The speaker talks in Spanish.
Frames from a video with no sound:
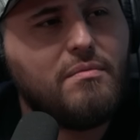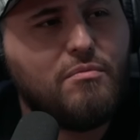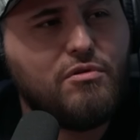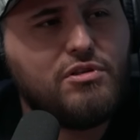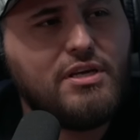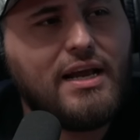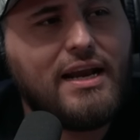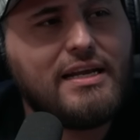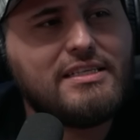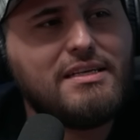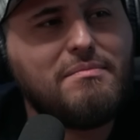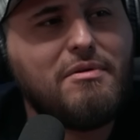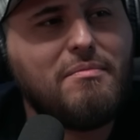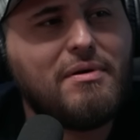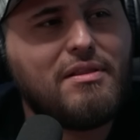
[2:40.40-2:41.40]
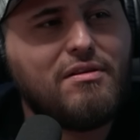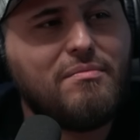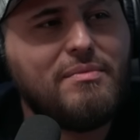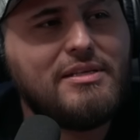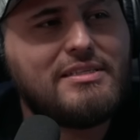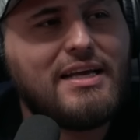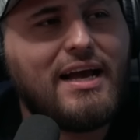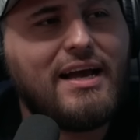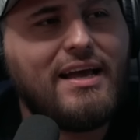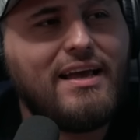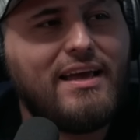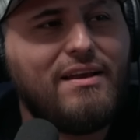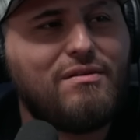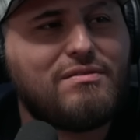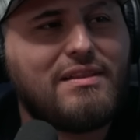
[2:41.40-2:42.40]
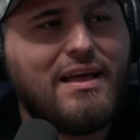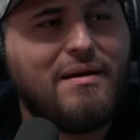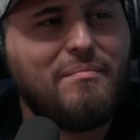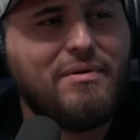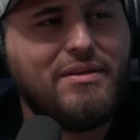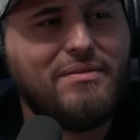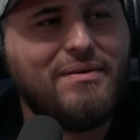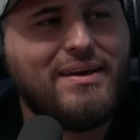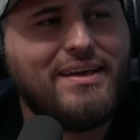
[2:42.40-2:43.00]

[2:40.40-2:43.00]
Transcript: mucha raza me mandó mensaje que lo estaban viendo